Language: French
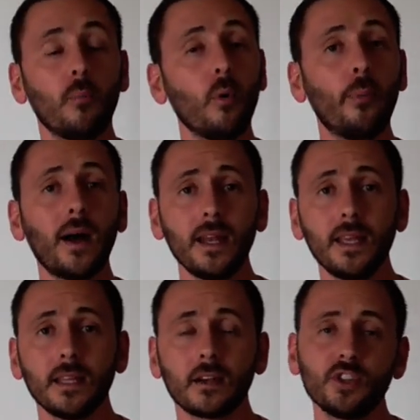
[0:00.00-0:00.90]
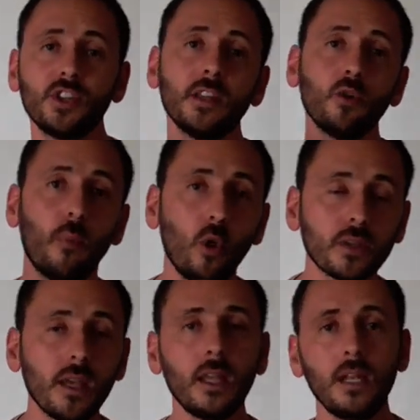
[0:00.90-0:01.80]
Pour parler des quantités de
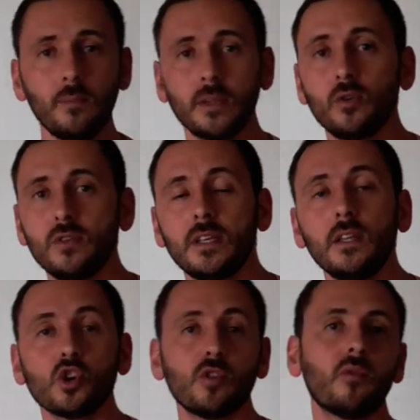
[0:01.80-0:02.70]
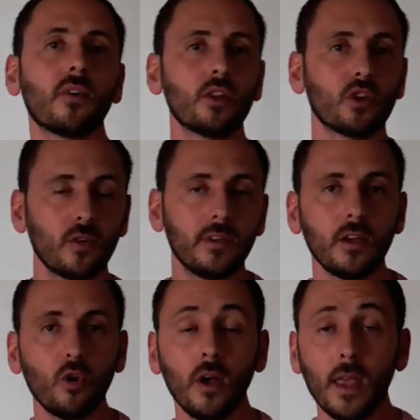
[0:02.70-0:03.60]
protéines, lipides, glucides, je vous ferai d'autres
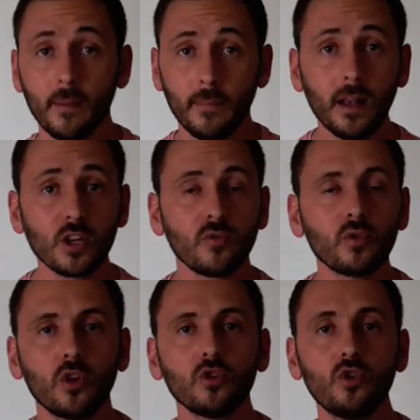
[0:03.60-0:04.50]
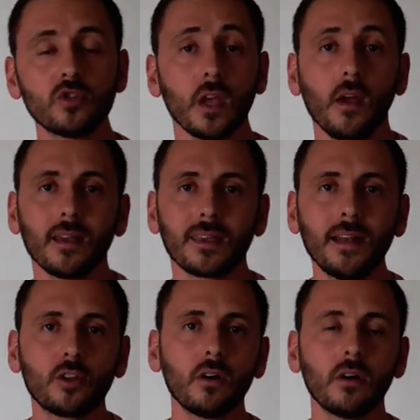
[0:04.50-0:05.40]
vidéos. Mais là, je vous donne juste
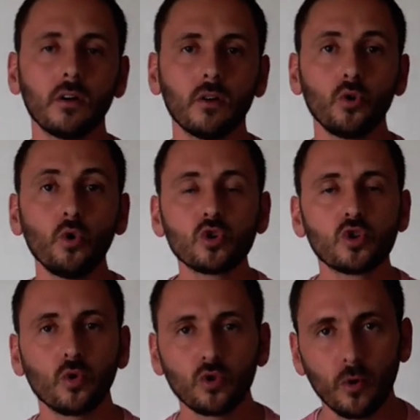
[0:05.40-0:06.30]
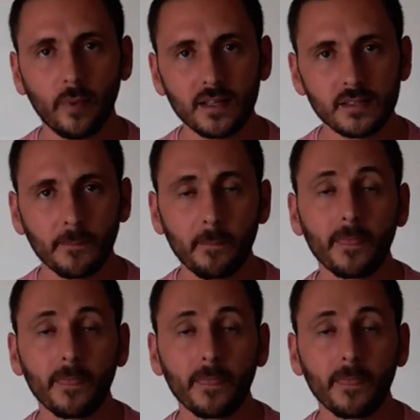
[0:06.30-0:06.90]
quelques notions de base.